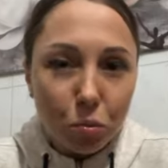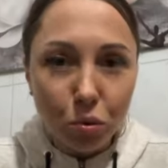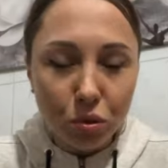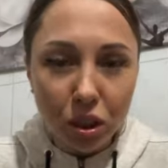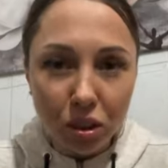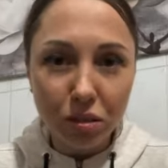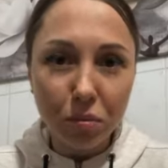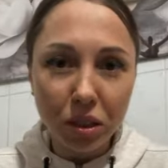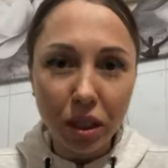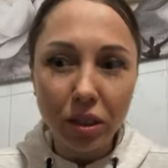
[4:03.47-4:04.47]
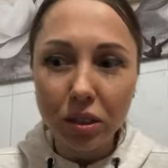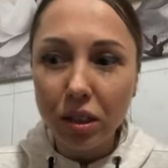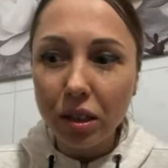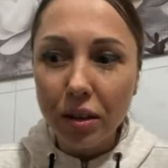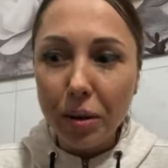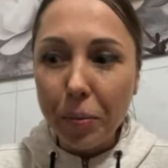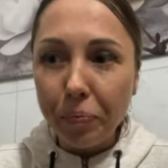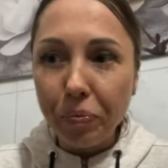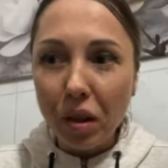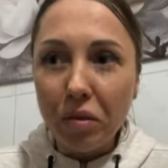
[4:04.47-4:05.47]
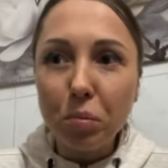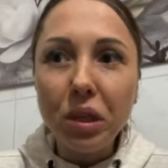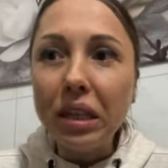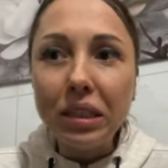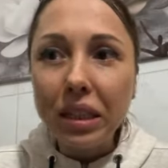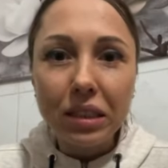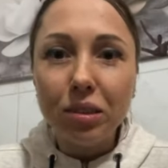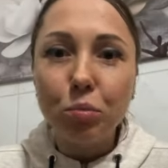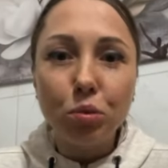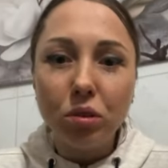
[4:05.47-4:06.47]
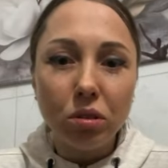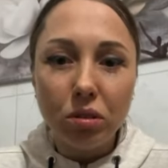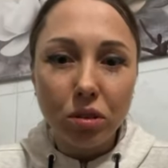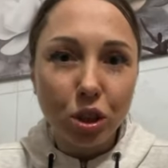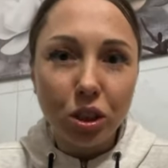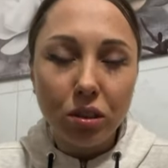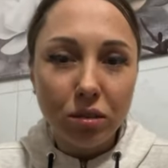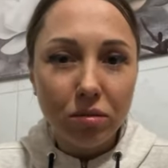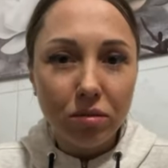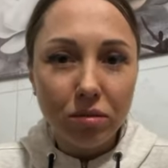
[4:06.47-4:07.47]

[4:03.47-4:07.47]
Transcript: его будет даже смотреть. Вам неинтересно будет жить.